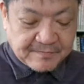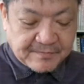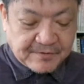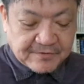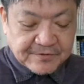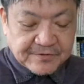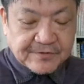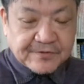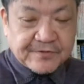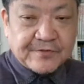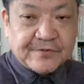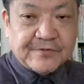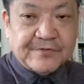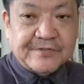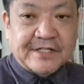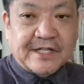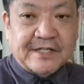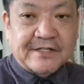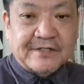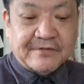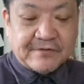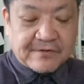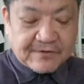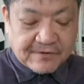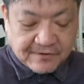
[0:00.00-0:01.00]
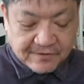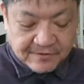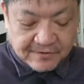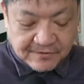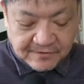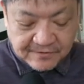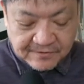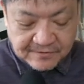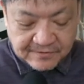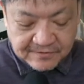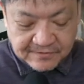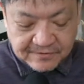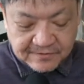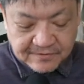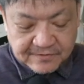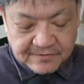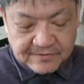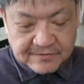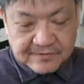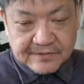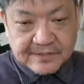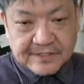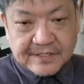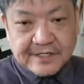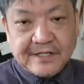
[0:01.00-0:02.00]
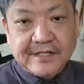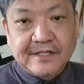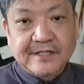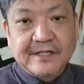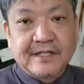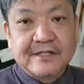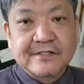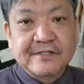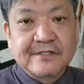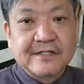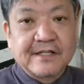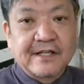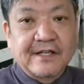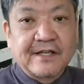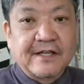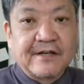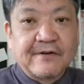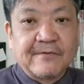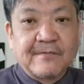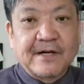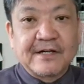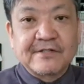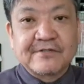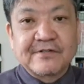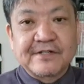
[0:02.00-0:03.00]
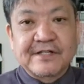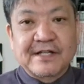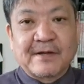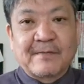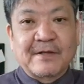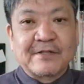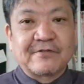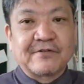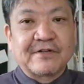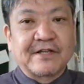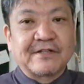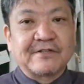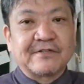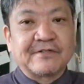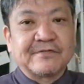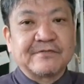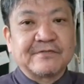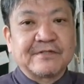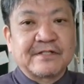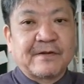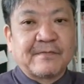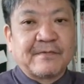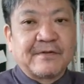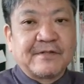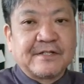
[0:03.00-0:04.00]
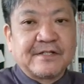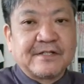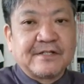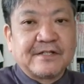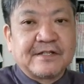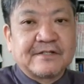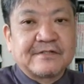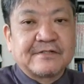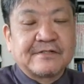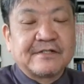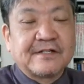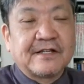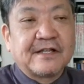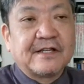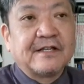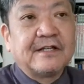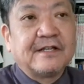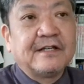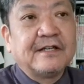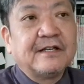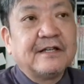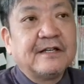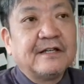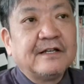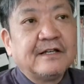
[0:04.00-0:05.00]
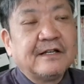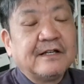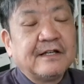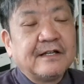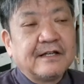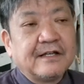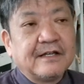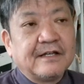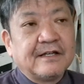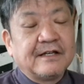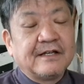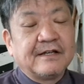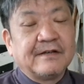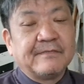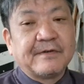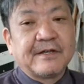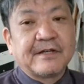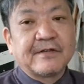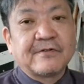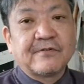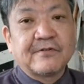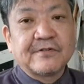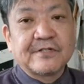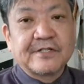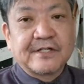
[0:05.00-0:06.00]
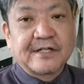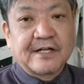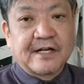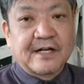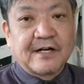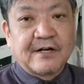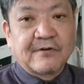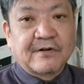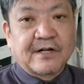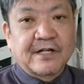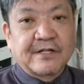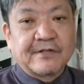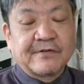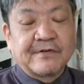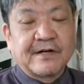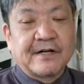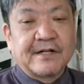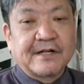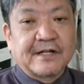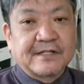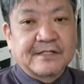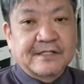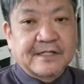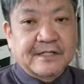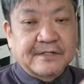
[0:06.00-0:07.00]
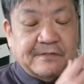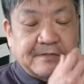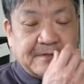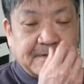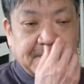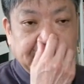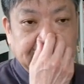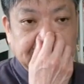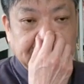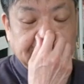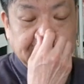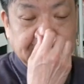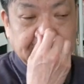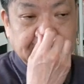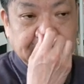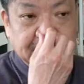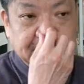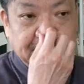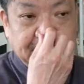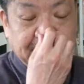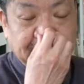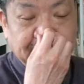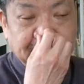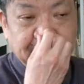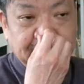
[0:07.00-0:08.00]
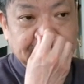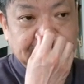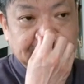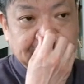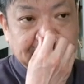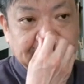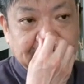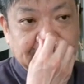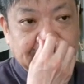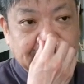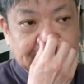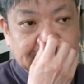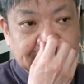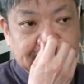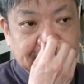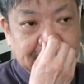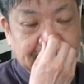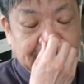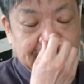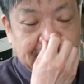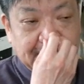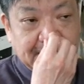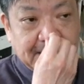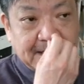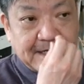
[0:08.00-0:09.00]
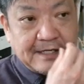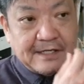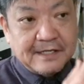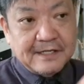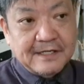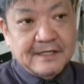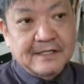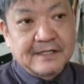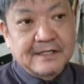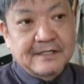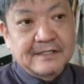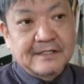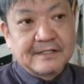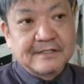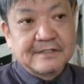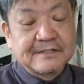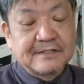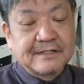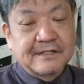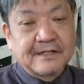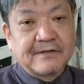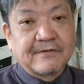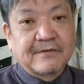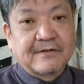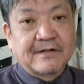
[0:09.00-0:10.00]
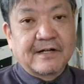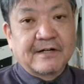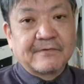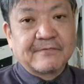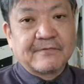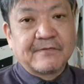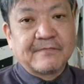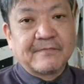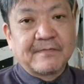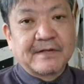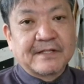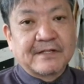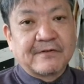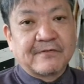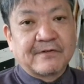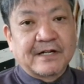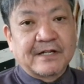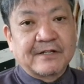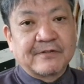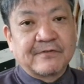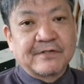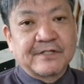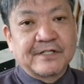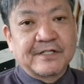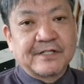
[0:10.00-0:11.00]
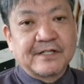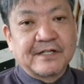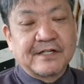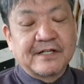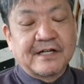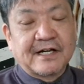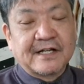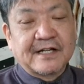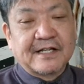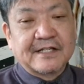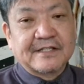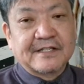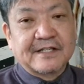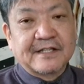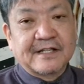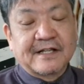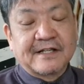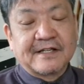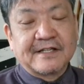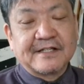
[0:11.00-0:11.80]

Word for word: ポルノ女優さんと、にですね、お前それ黙っとけというためにですね、えー、弁護士がお金を払ったと。その弁護士に対して、えー、ですね、またお金を払って